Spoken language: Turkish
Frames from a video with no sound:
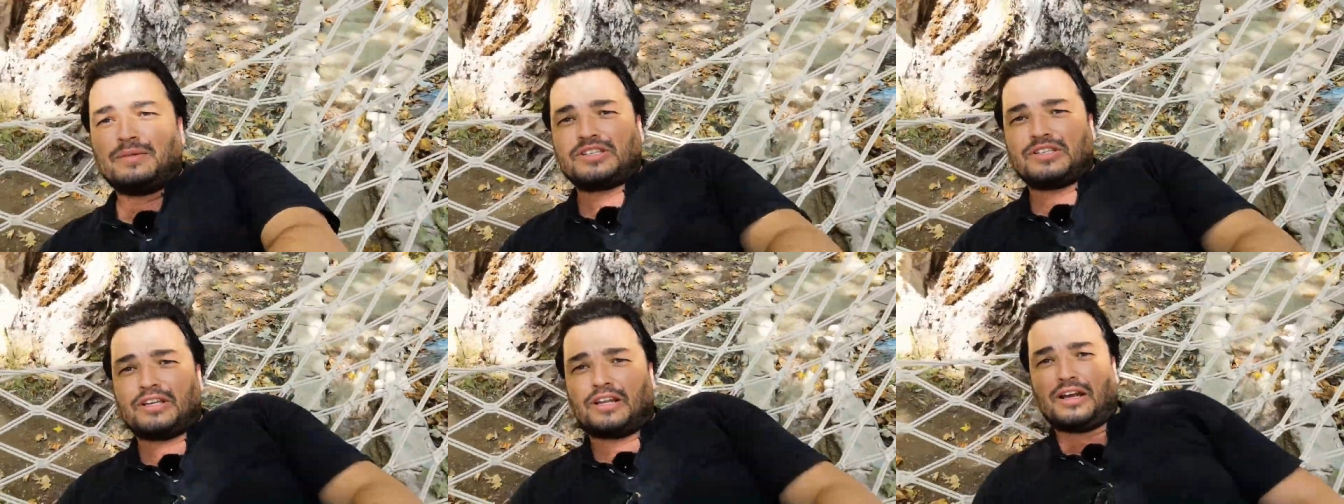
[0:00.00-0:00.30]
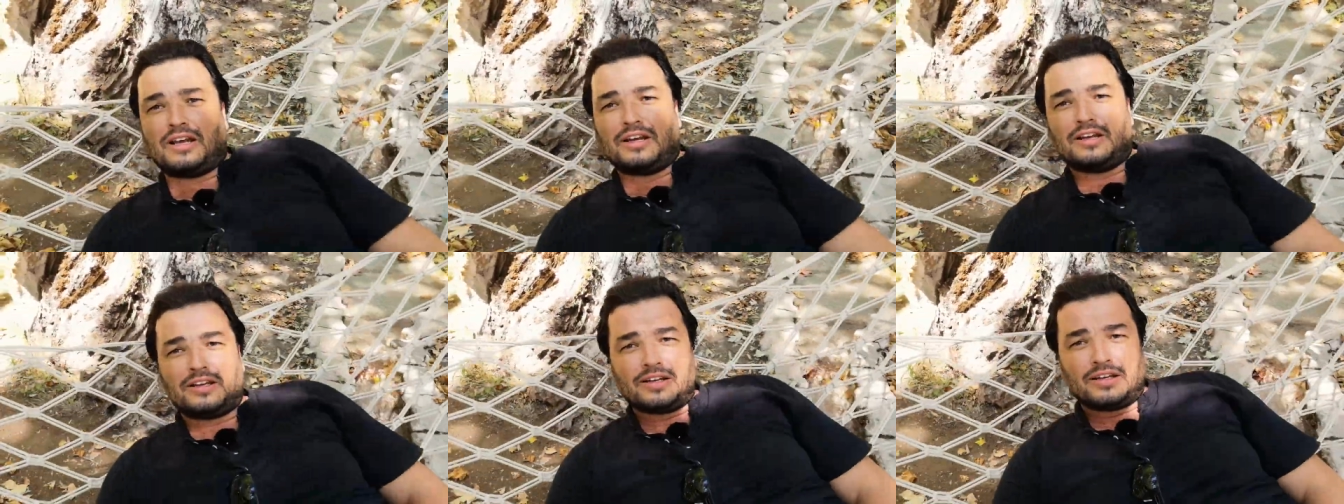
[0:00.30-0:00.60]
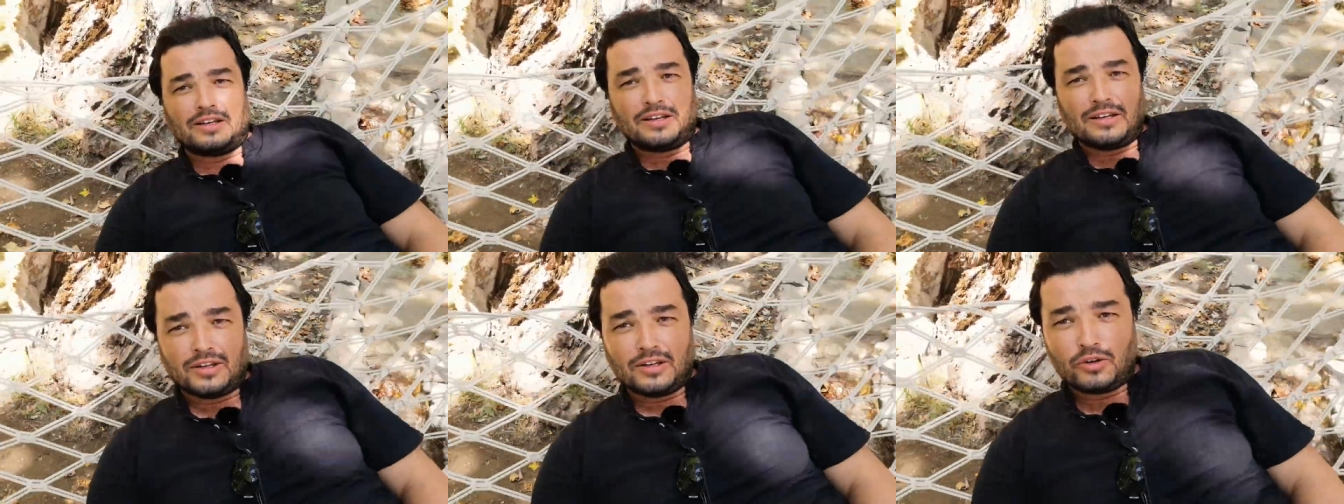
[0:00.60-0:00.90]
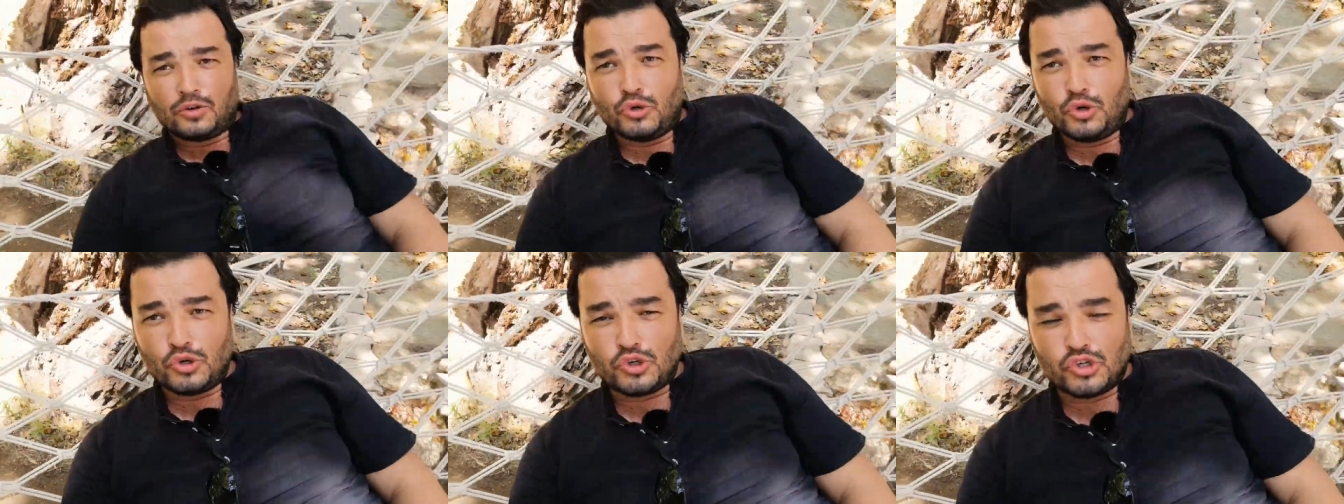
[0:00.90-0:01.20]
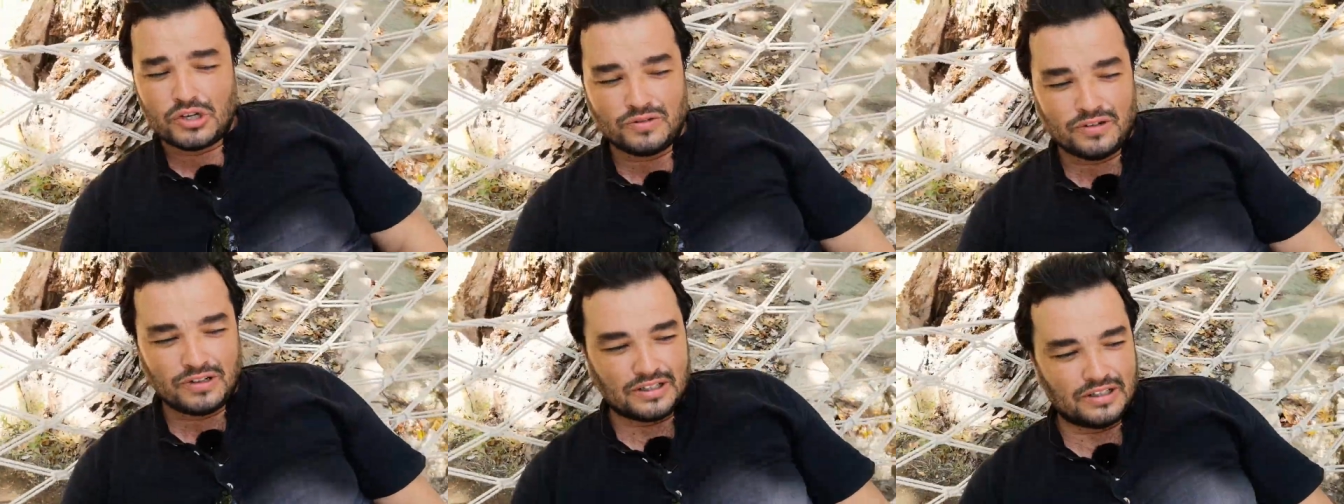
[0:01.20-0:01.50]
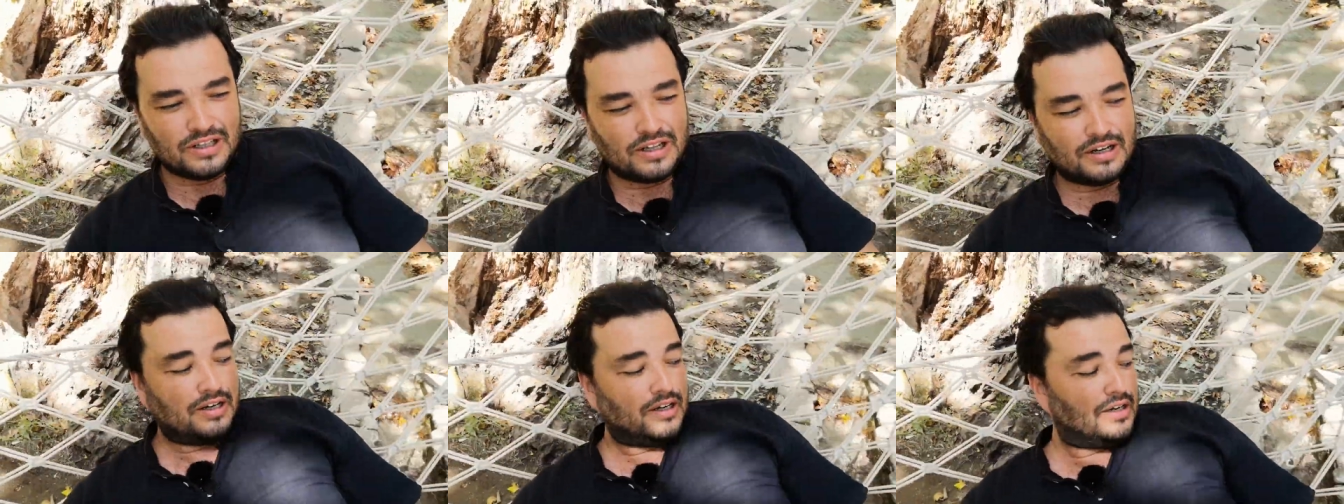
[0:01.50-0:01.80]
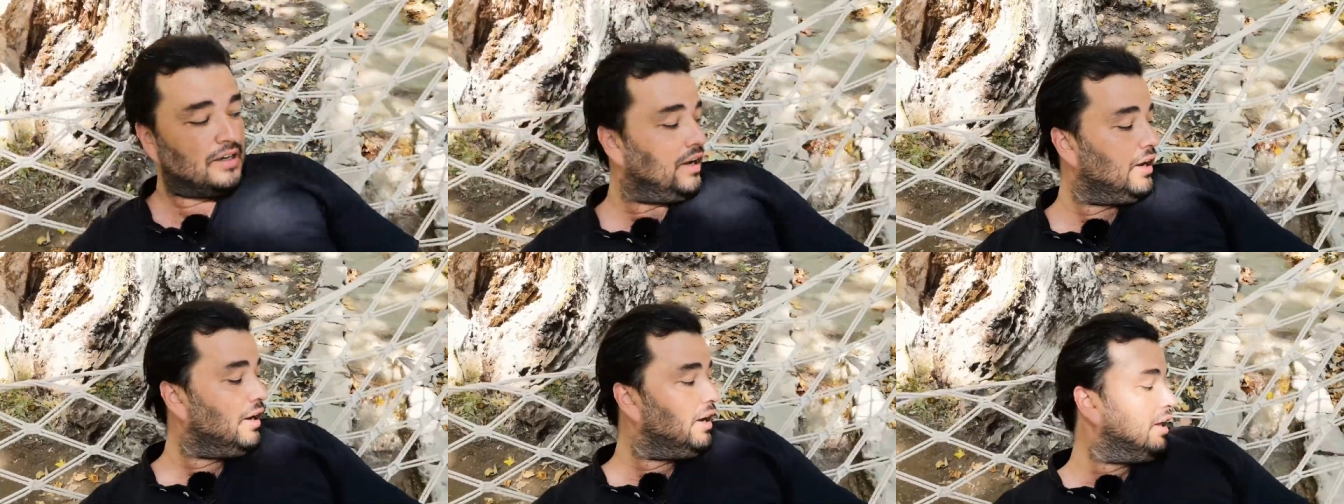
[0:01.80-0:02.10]
mesela. Kuş cıvıltıları,
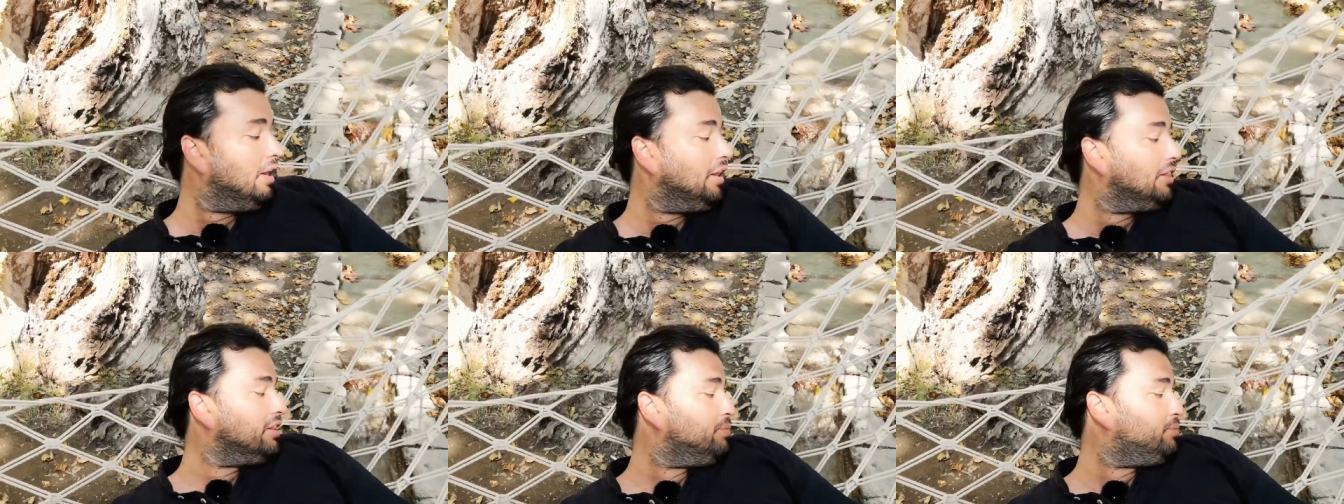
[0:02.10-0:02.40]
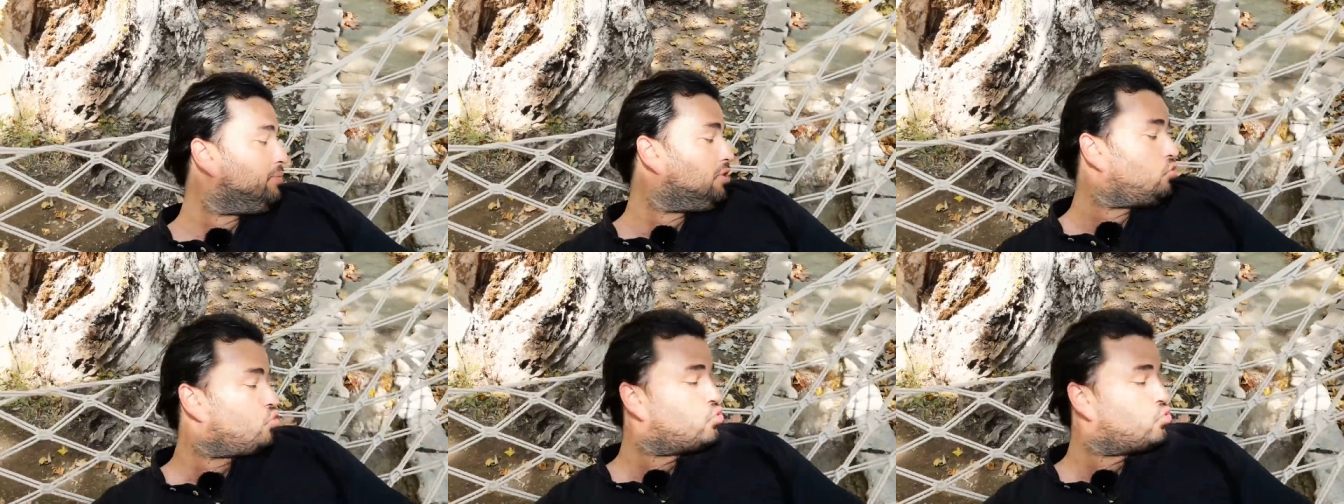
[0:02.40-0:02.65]
altından